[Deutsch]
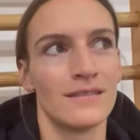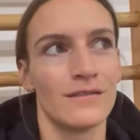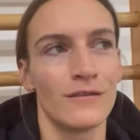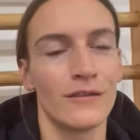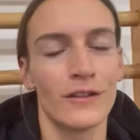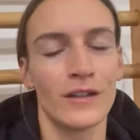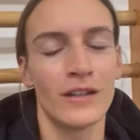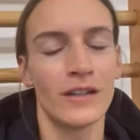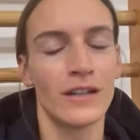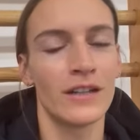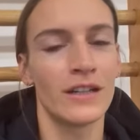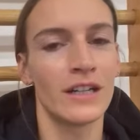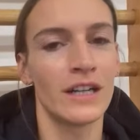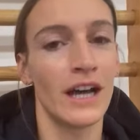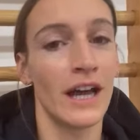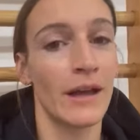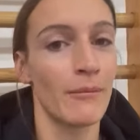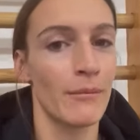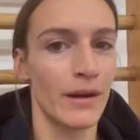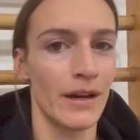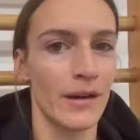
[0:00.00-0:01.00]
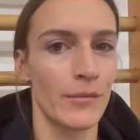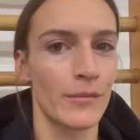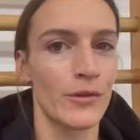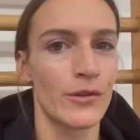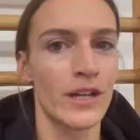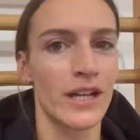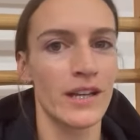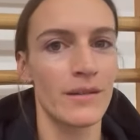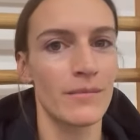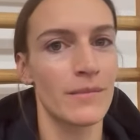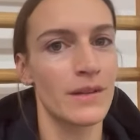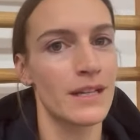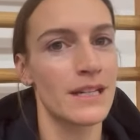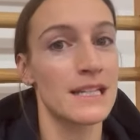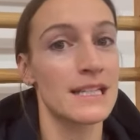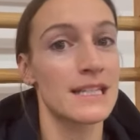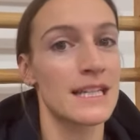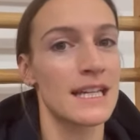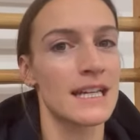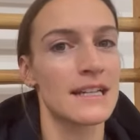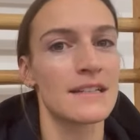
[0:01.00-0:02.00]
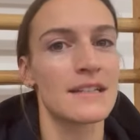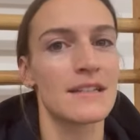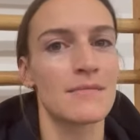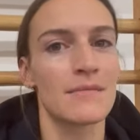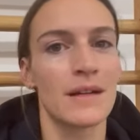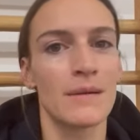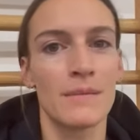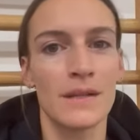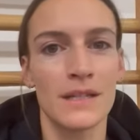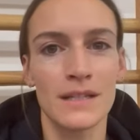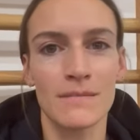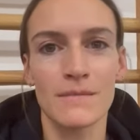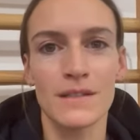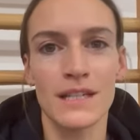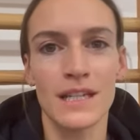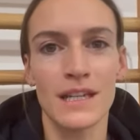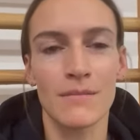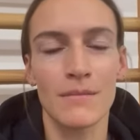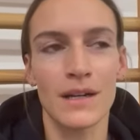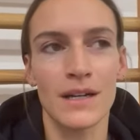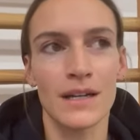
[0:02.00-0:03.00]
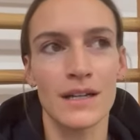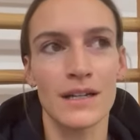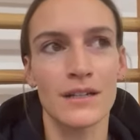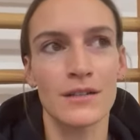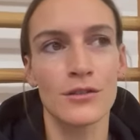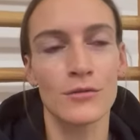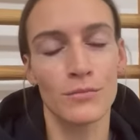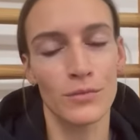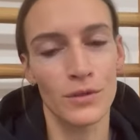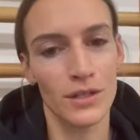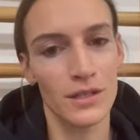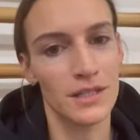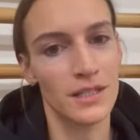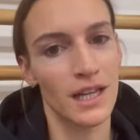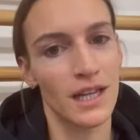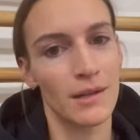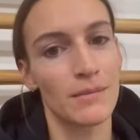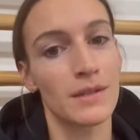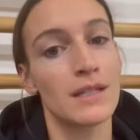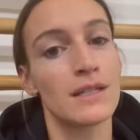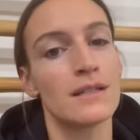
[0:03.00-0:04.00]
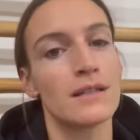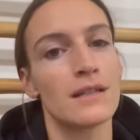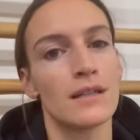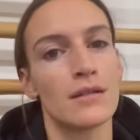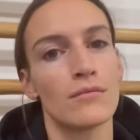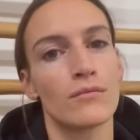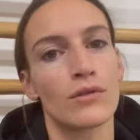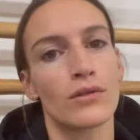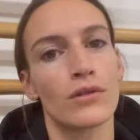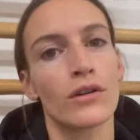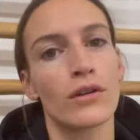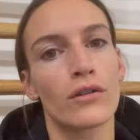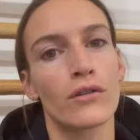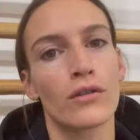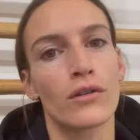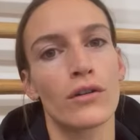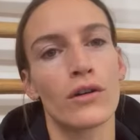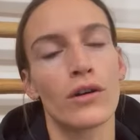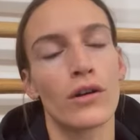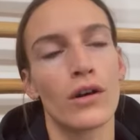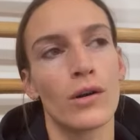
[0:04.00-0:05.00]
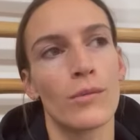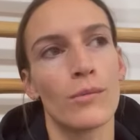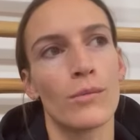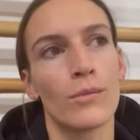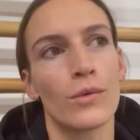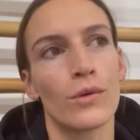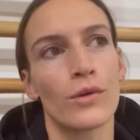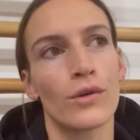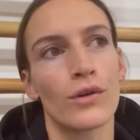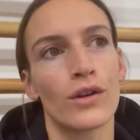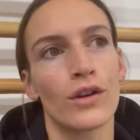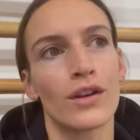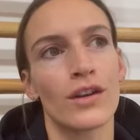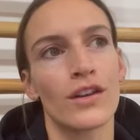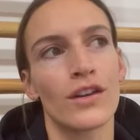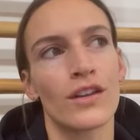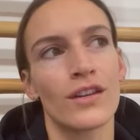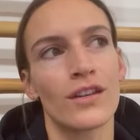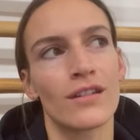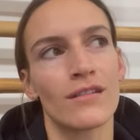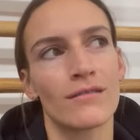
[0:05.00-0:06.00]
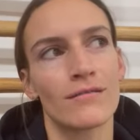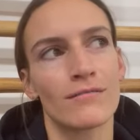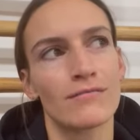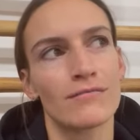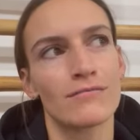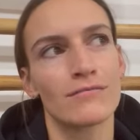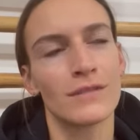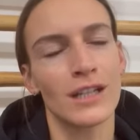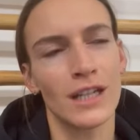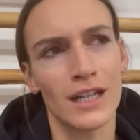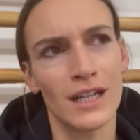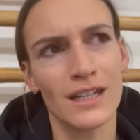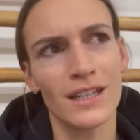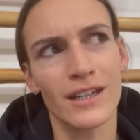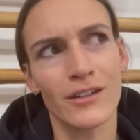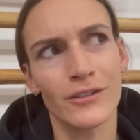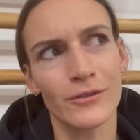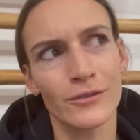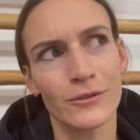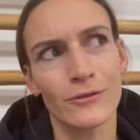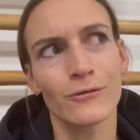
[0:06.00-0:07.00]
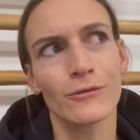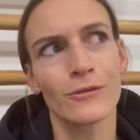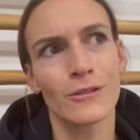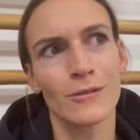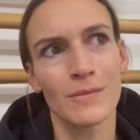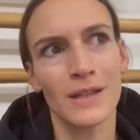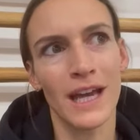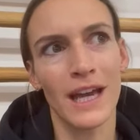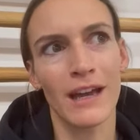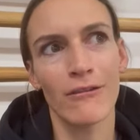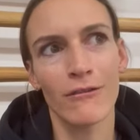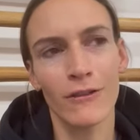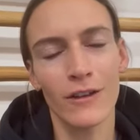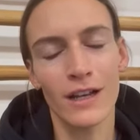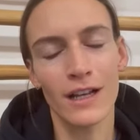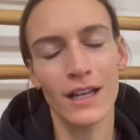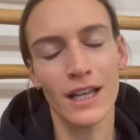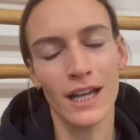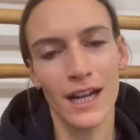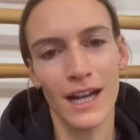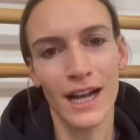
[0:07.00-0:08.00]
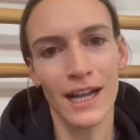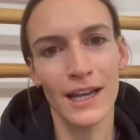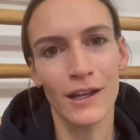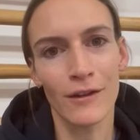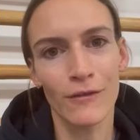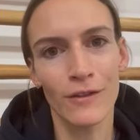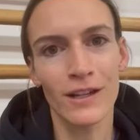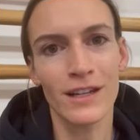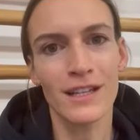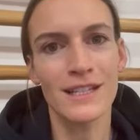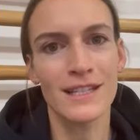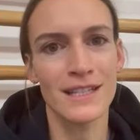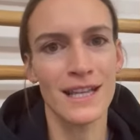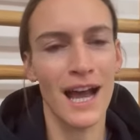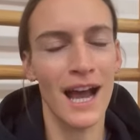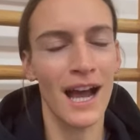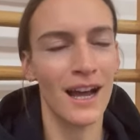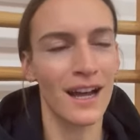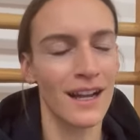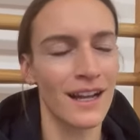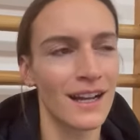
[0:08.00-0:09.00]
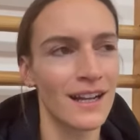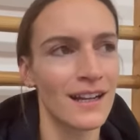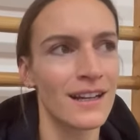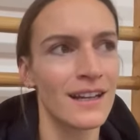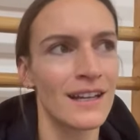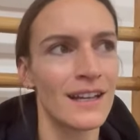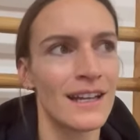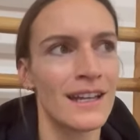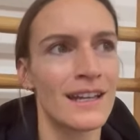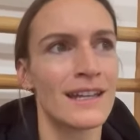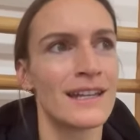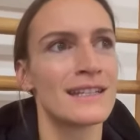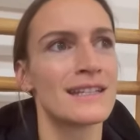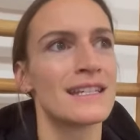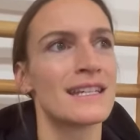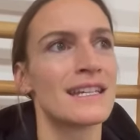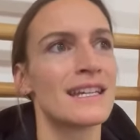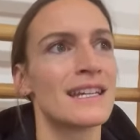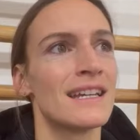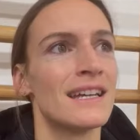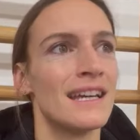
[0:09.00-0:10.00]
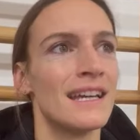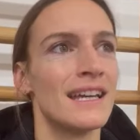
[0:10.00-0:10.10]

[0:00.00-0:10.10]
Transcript: Vor ein paar Monaten bin ich das erste Mal mit dem Thema Sportzahnmedizin in Berührung gekommen und ja, nach gut einem Dreivierteljahr kann ich wirklich sagen, dass ich